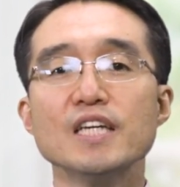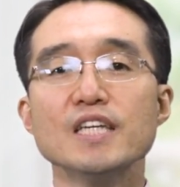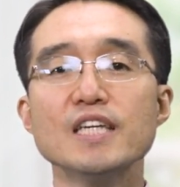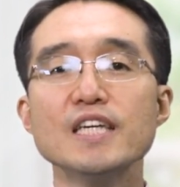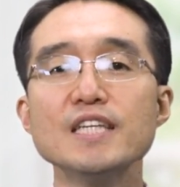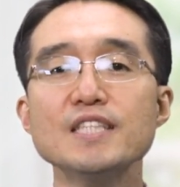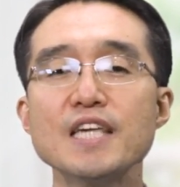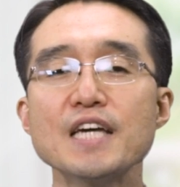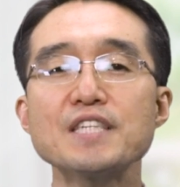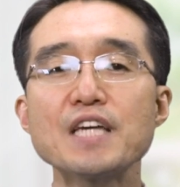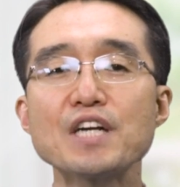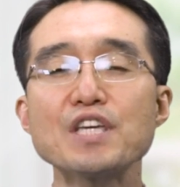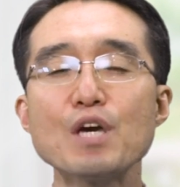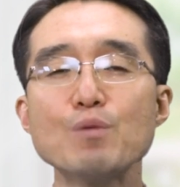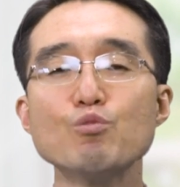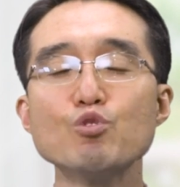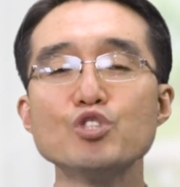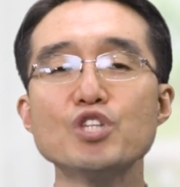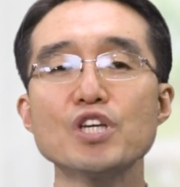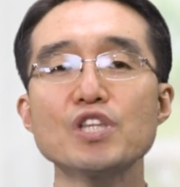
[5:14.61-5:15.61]
이
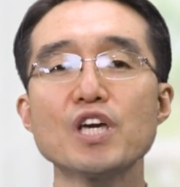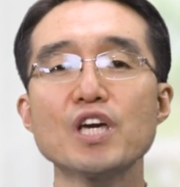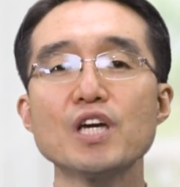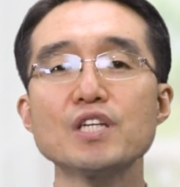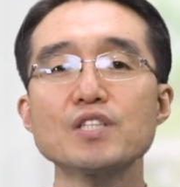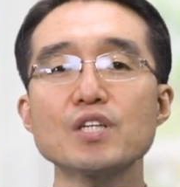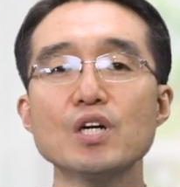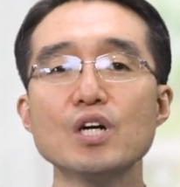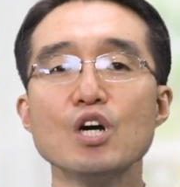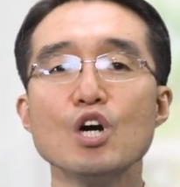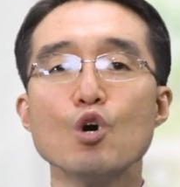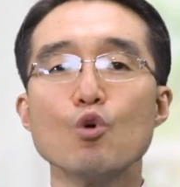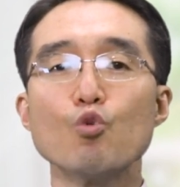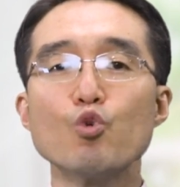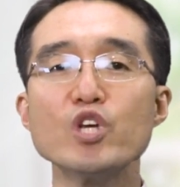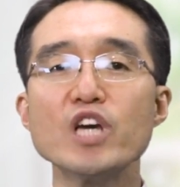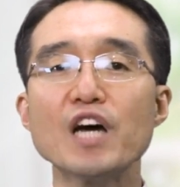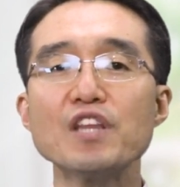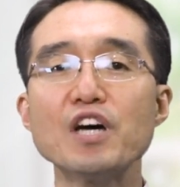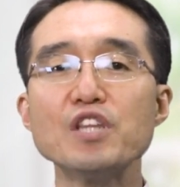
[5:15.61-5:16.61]
세상의 문제에 대해서
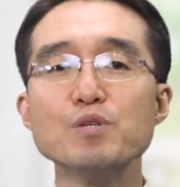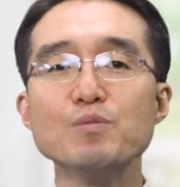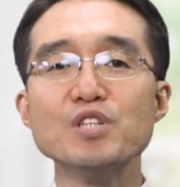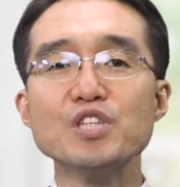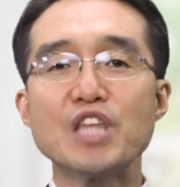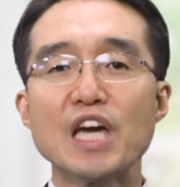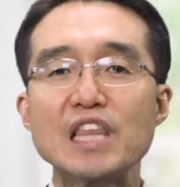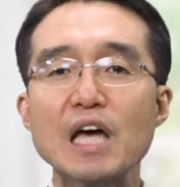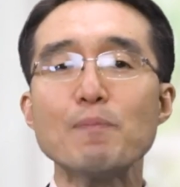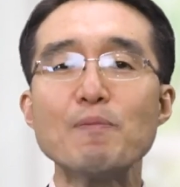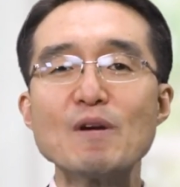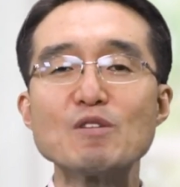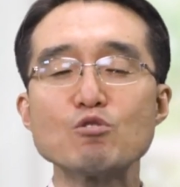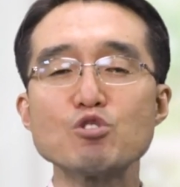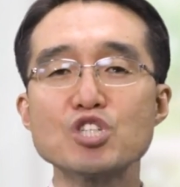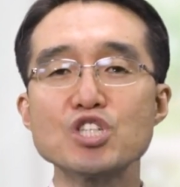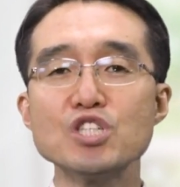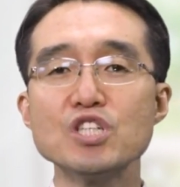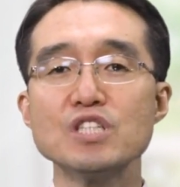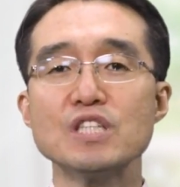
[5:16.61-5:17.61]
우리 하나님은 대답해
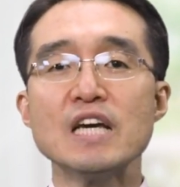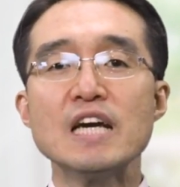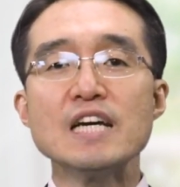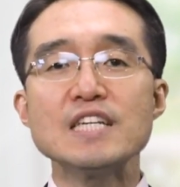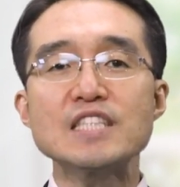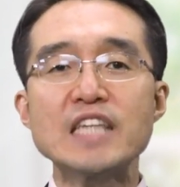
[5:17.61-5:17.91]
주시는